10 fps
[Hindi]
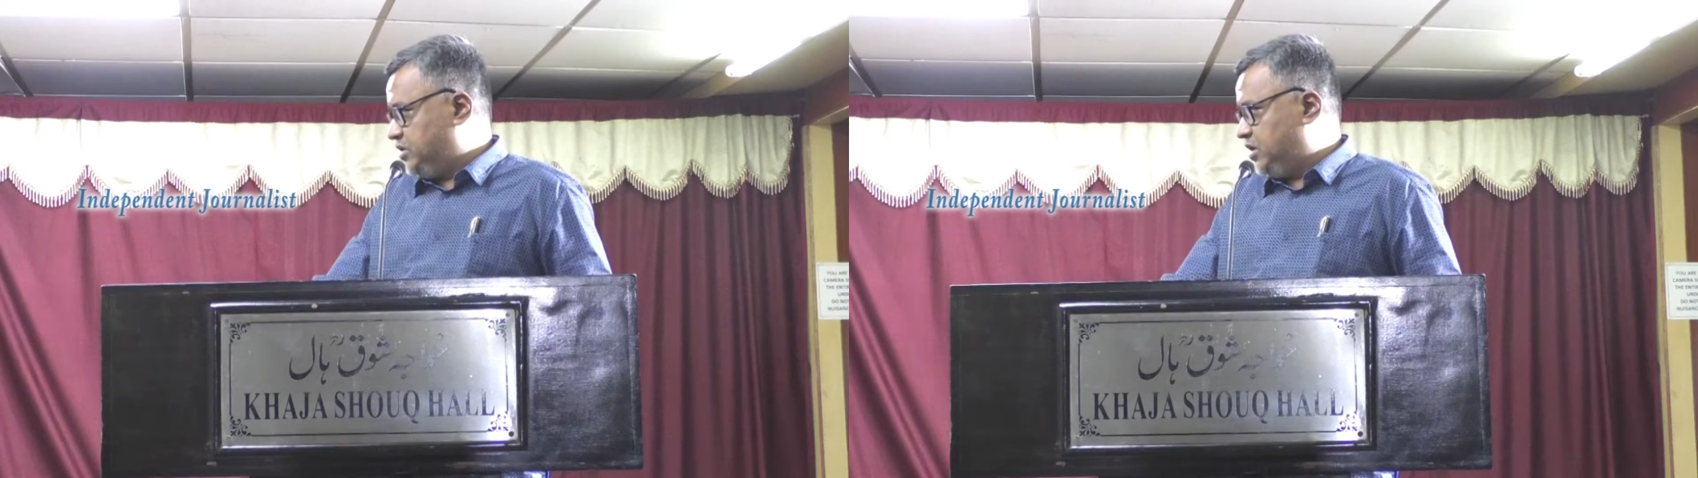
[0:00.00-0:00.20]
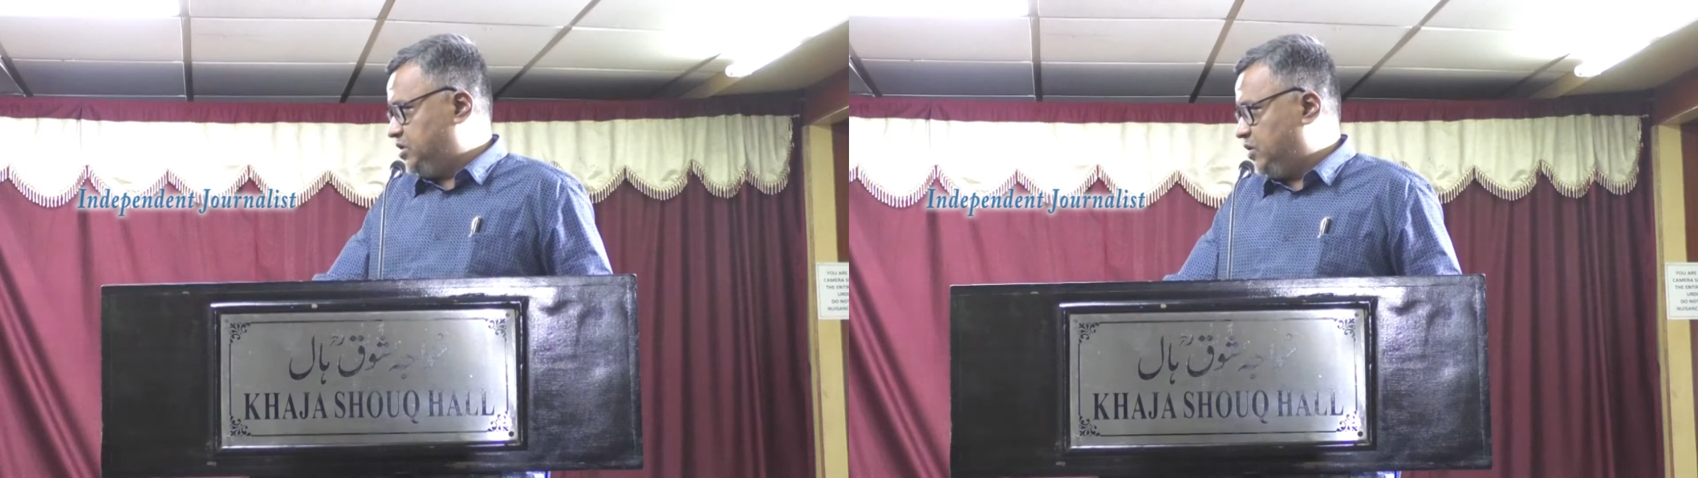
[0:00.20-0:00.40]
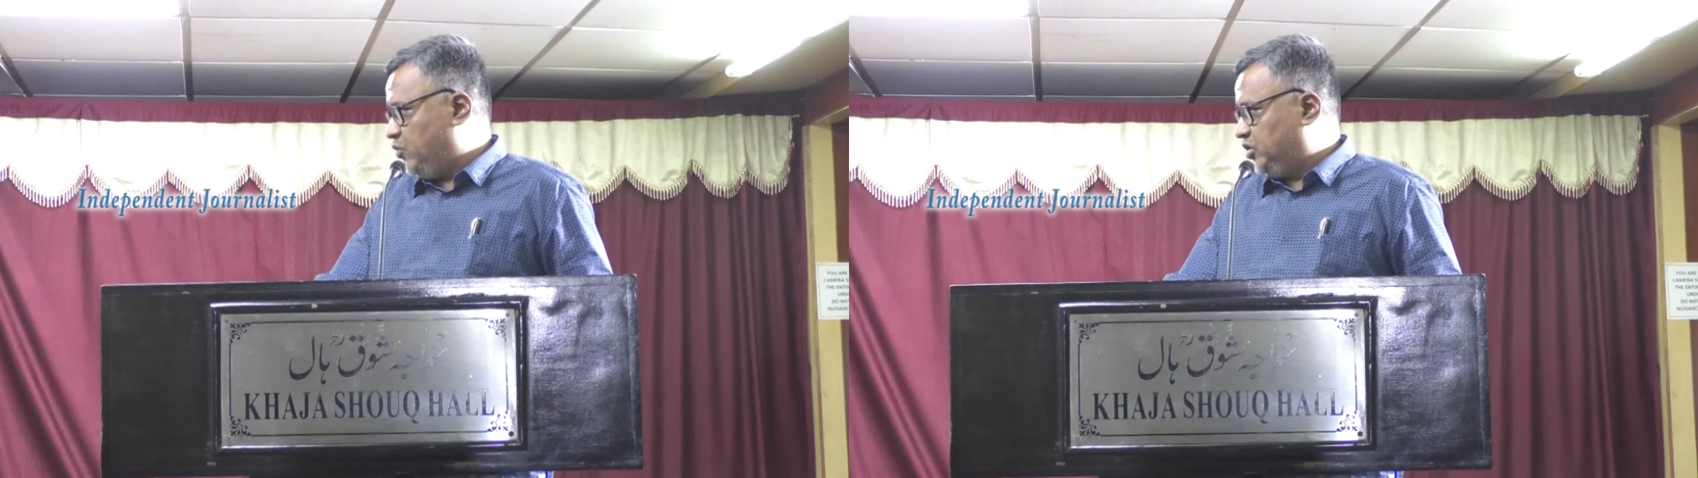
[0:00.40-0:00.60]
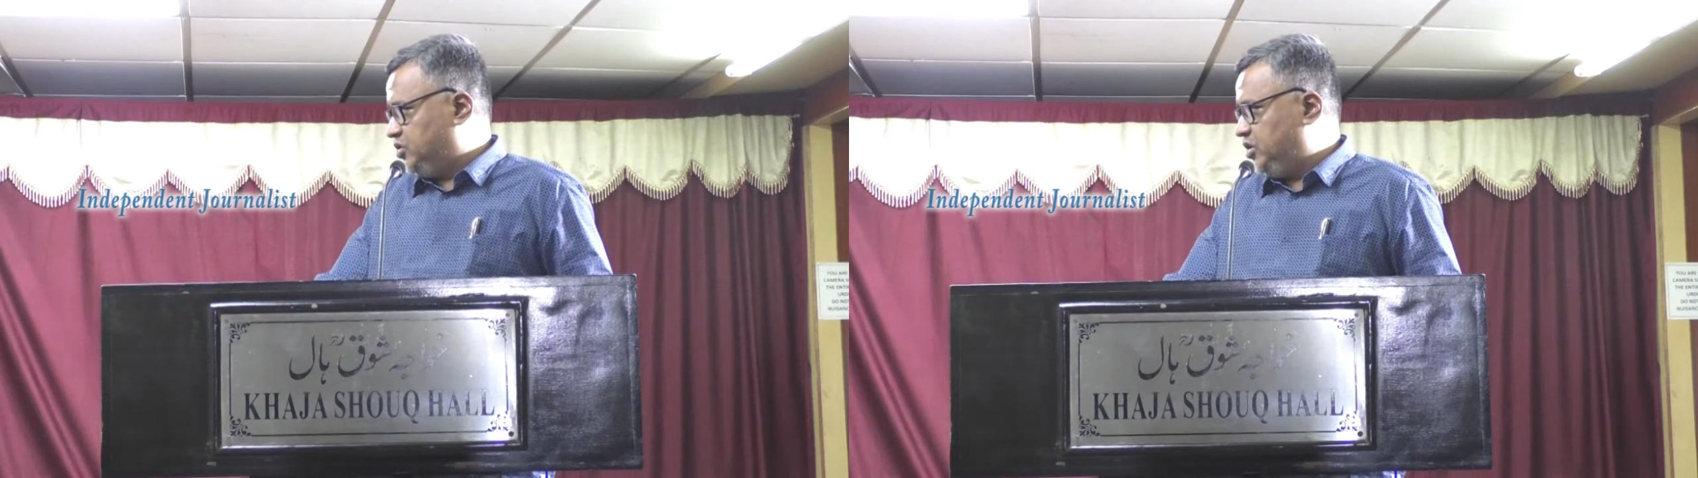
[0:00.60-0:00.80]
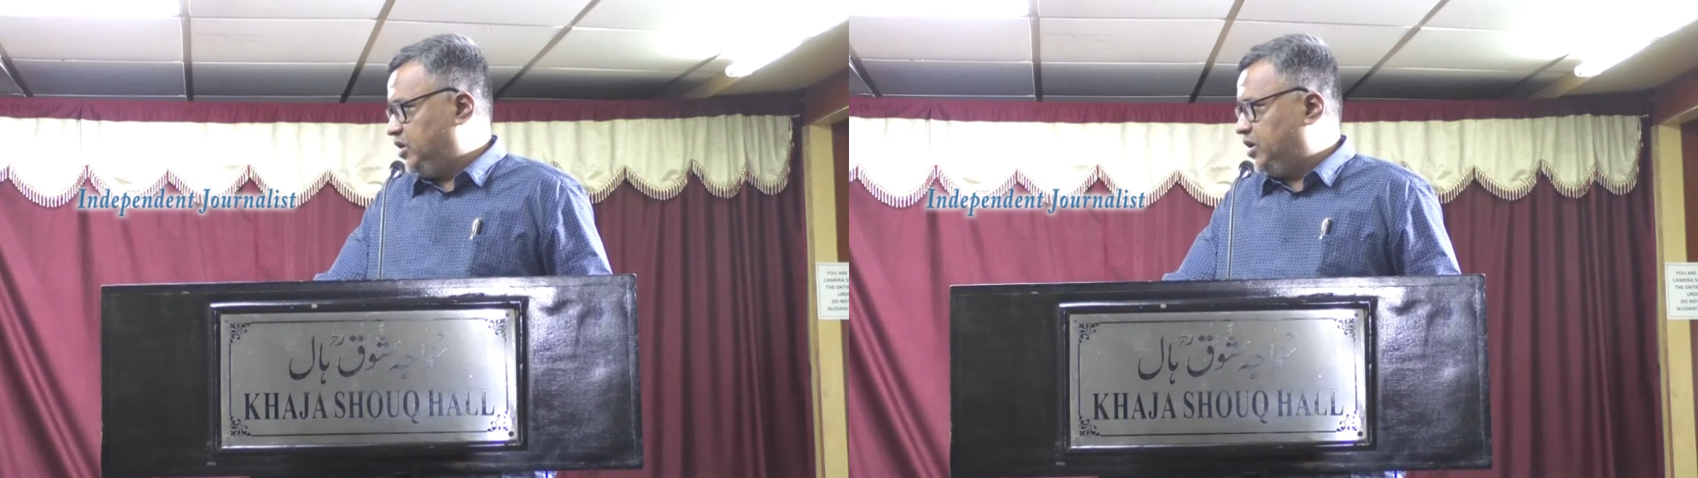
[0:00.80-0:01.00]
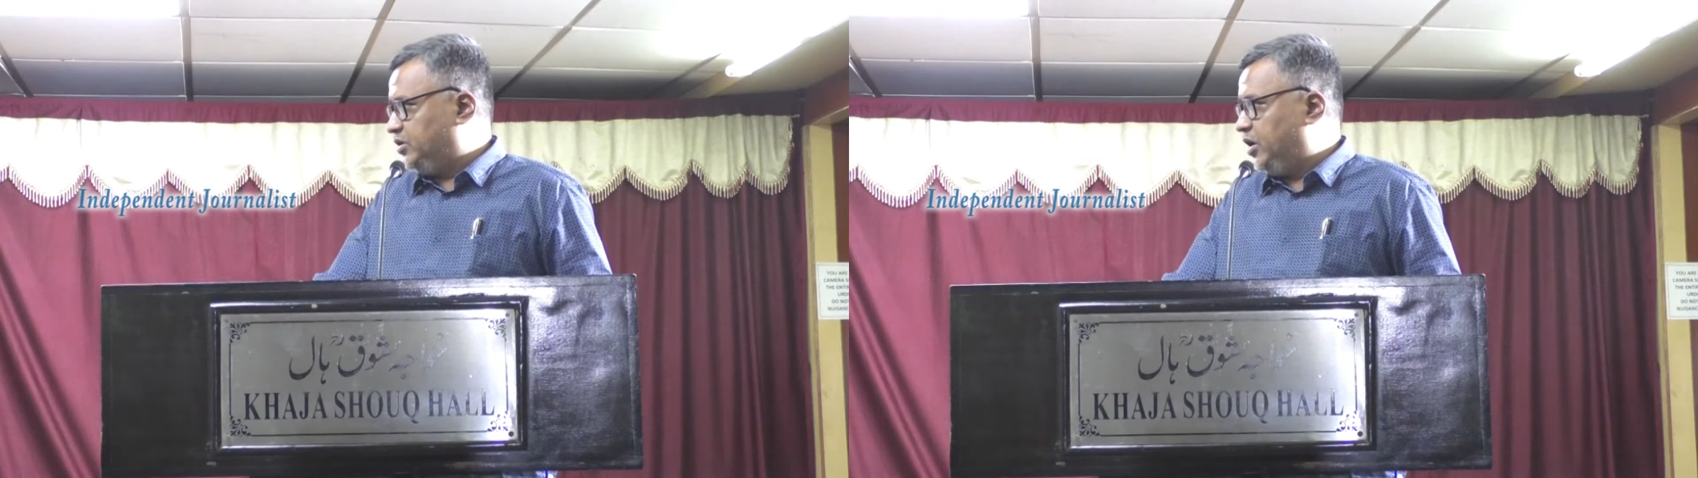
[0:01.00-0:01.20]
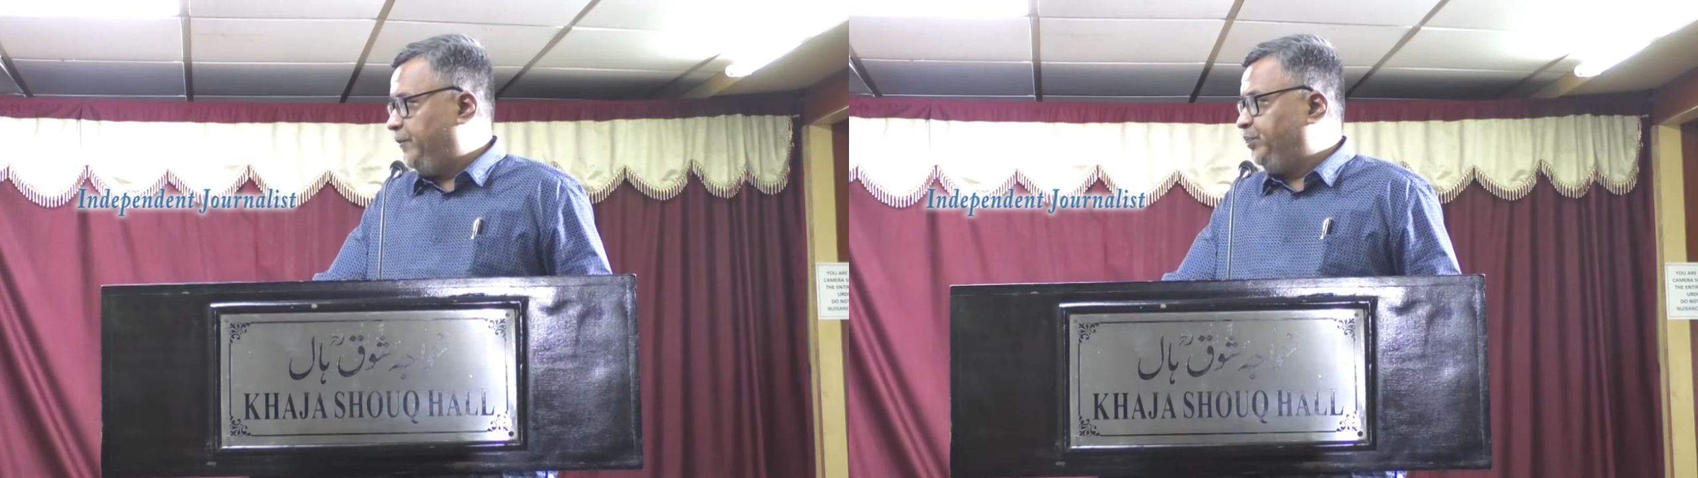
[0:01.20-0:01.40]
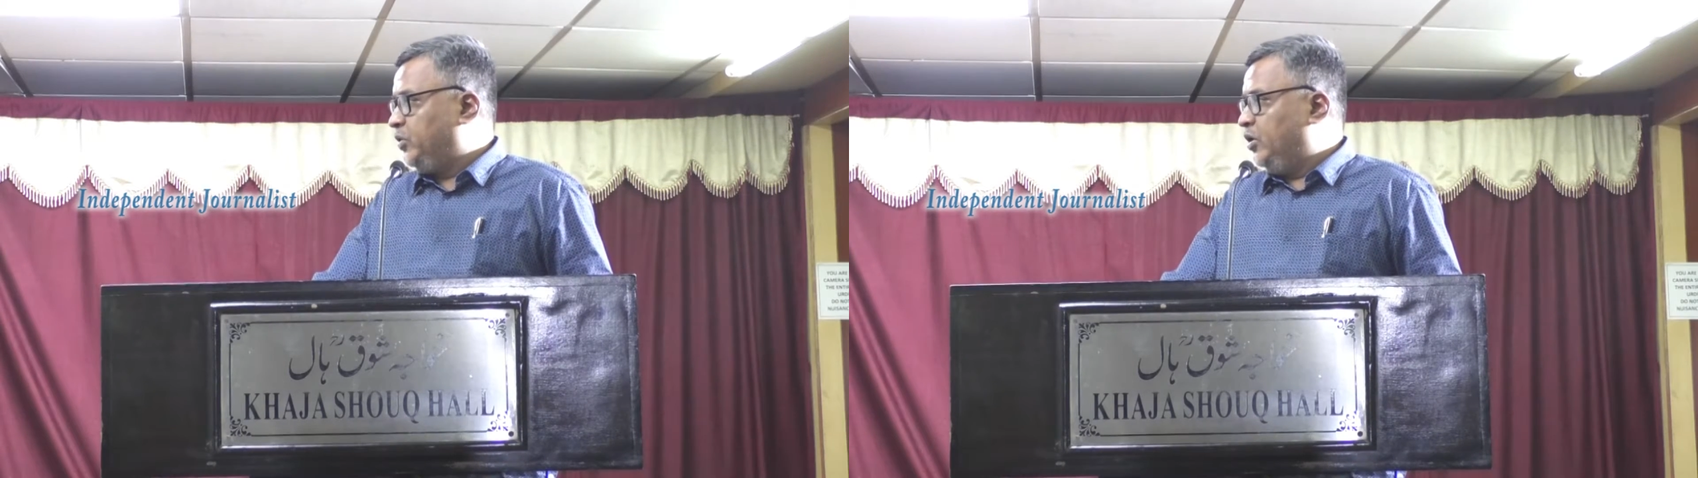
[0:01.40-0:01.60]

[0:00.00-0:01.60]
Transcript: ज़रिए से वो तशहर करते हैं